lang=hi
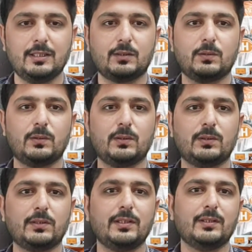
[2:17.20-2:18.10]
तो
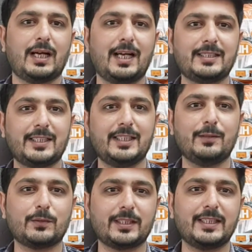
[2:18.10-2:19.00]
आज के लिए
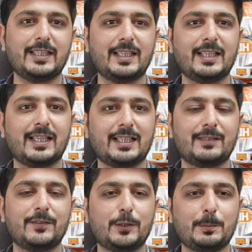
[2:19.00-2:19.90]
उतना ही है अगर
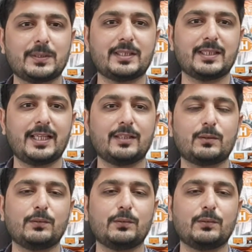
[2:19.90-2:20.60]
वीडियो पसंद आया